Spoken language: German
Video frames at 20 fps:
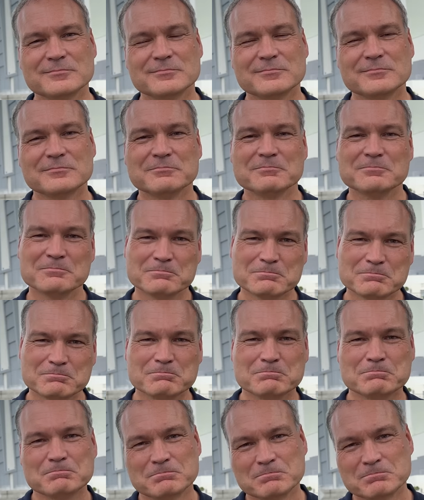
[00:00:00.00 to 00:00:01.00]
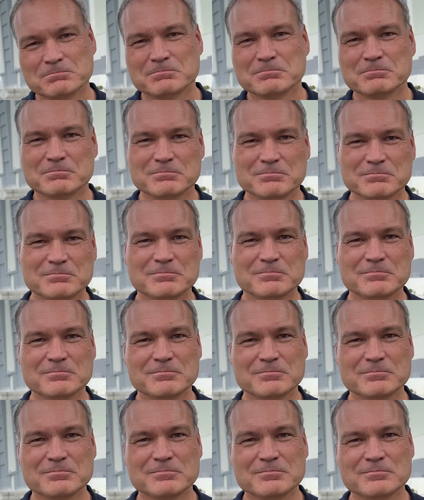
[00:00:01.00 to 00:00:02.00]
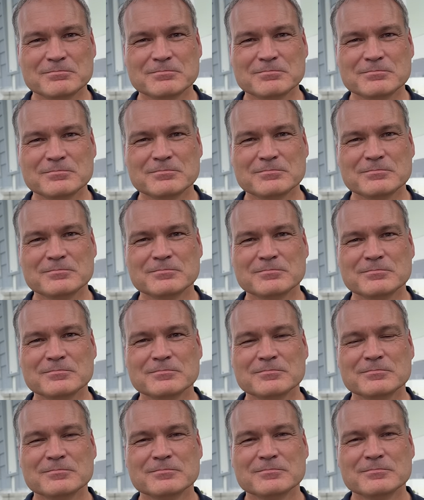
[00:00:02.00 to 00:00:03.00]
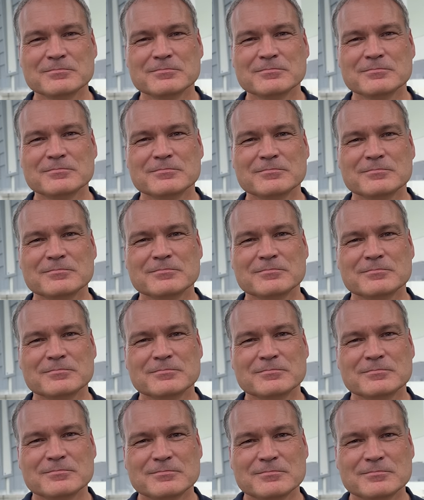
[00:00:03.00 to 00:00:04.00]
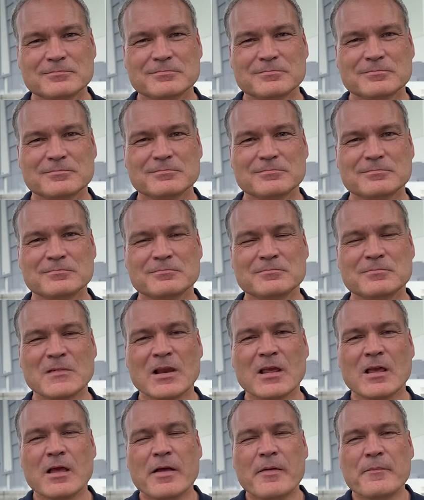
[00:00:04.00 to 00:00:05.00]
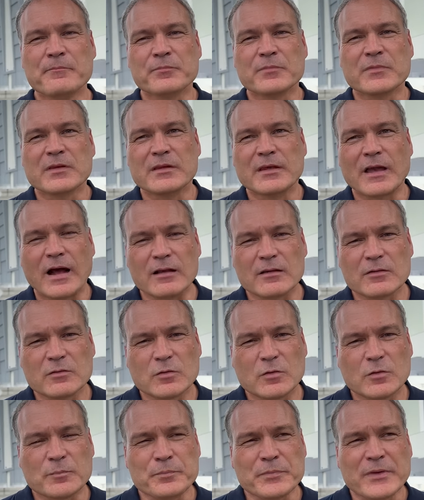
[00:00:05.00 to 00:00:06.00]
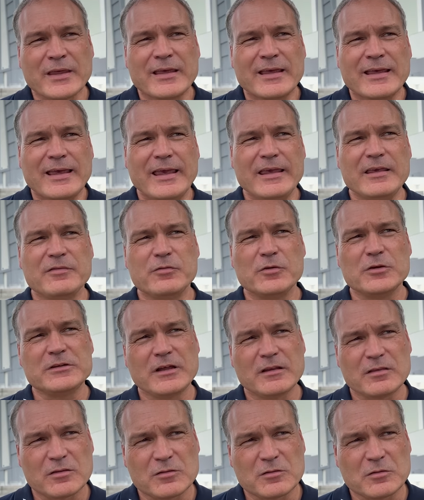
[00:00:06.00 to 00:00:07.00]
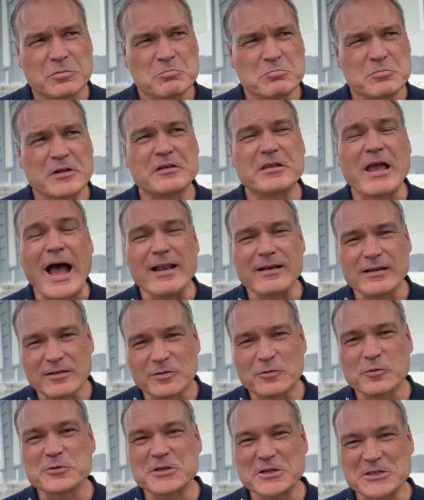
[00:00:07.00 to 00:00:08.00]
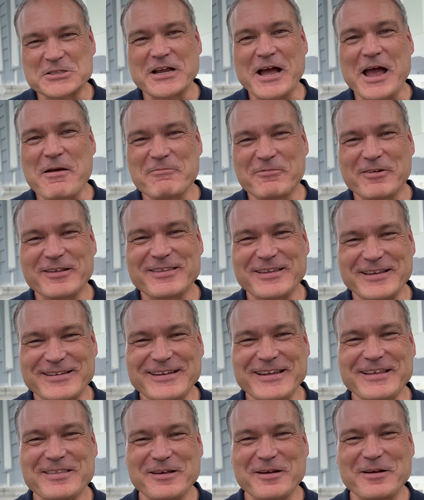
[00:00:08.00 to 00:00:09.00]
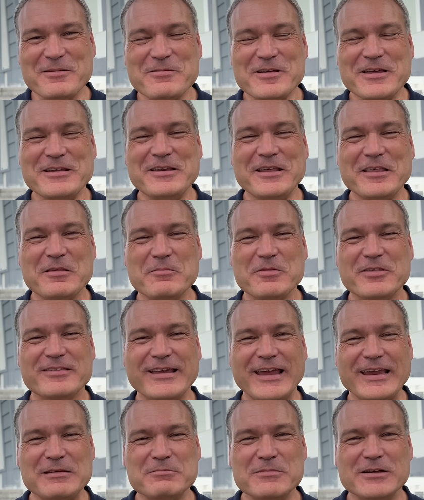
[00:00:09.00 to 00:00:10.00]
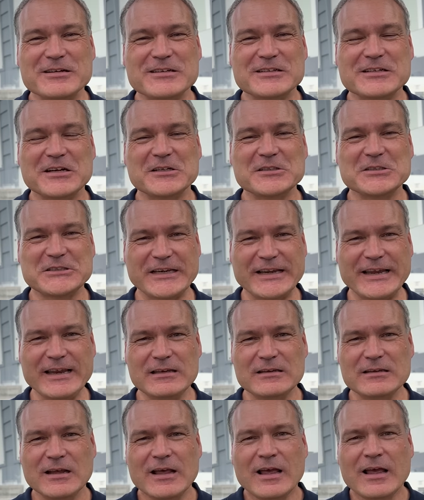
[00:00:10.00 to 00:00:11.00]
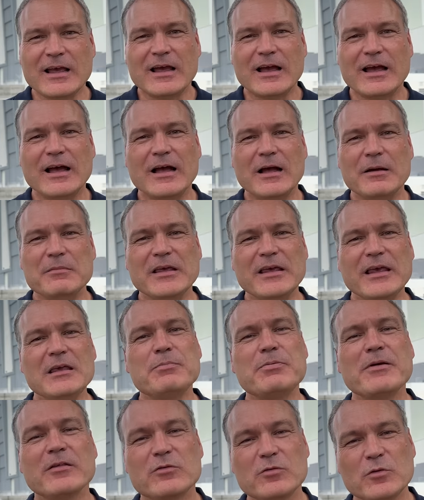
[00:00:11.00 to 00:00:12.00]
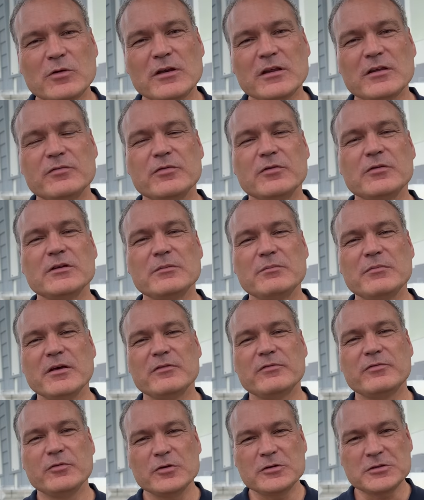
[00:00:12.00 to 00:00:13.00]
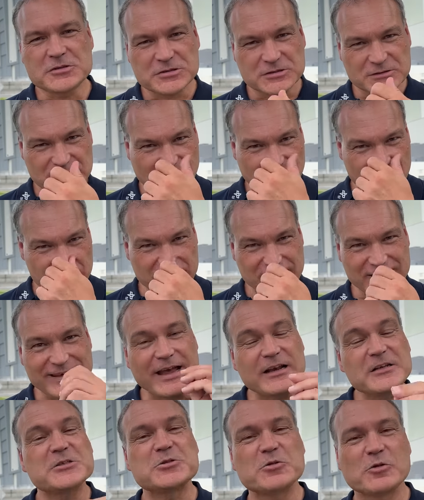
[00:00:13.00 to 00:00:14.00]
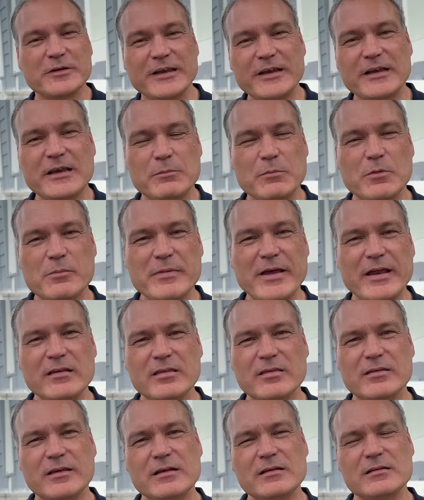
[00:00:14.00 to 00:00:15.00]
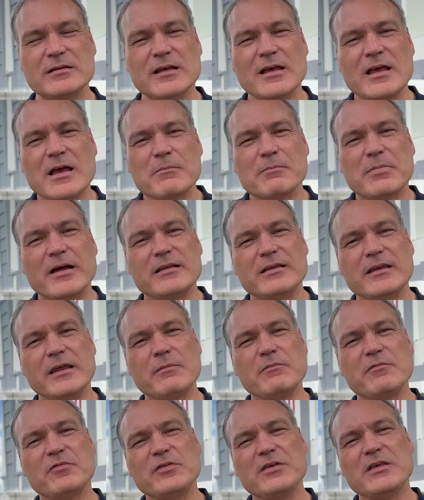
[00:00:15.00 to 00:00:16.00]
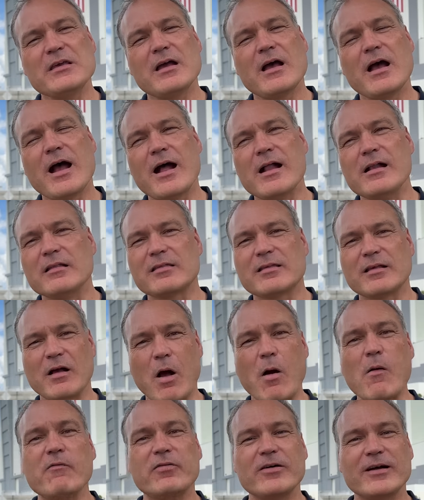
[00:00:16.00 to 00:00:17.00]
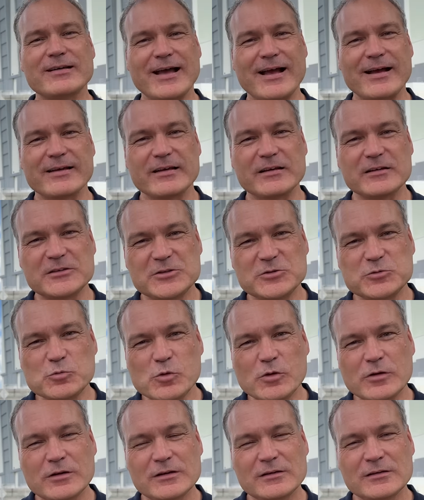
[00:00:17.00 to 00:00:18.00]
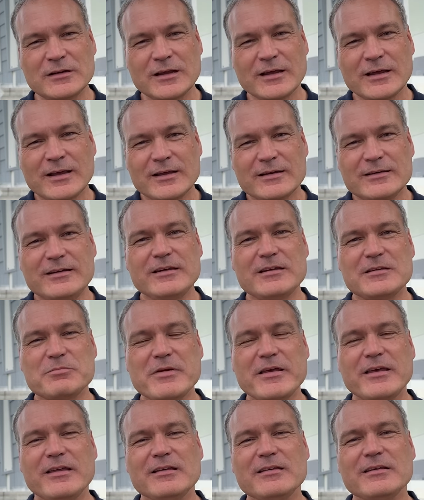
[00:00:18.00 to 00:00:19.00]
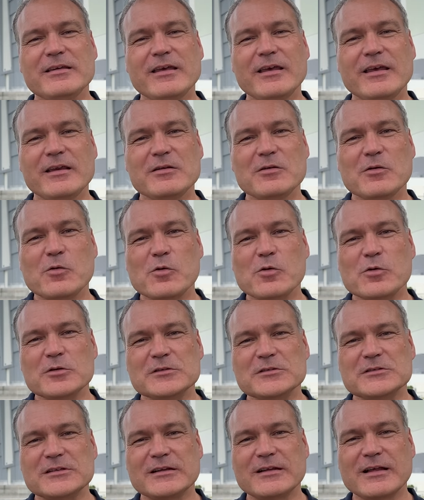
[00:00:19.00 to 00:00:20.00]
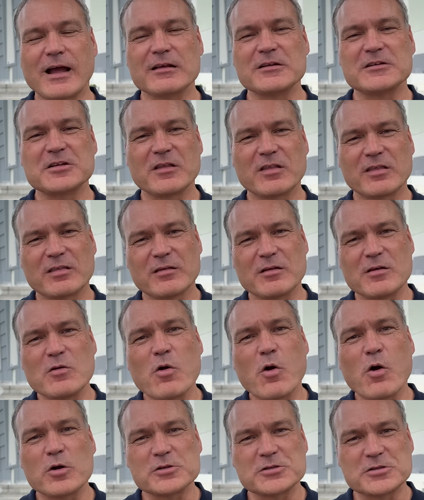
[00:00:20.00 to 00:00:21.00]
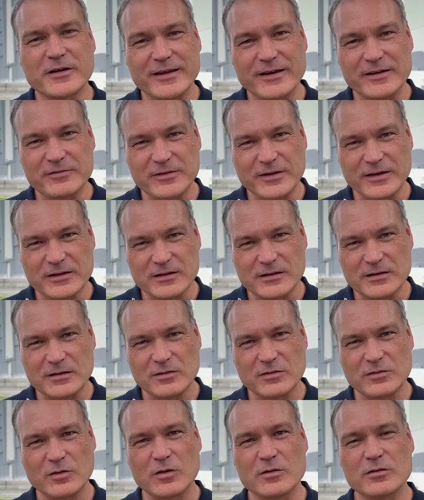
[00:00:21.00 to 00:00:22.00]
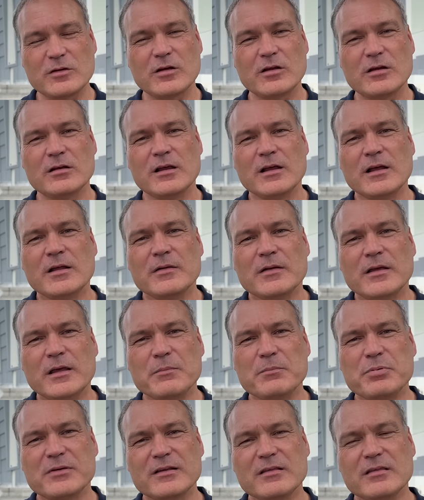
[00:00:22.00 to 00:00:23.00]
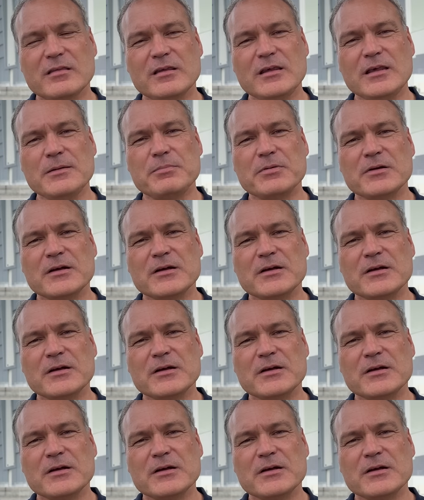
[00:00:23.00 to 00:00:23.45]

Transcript: Ähnlich bei der Ariane 6. Ist die Zeit von staatlich entwickelten Raketen vorbei? Also, ich würde jetzt nicht alles unterschreiben, was in, dieser, in diesem Statement steht. Ähm, ich persönlich würde mir wünschen, dass wir jetzt schon in dem Moment sind, bei dem wir als Raumfahrtagenturen nicht mehr hingehen und ganze Launcher entwickeln, sondern im Prinzip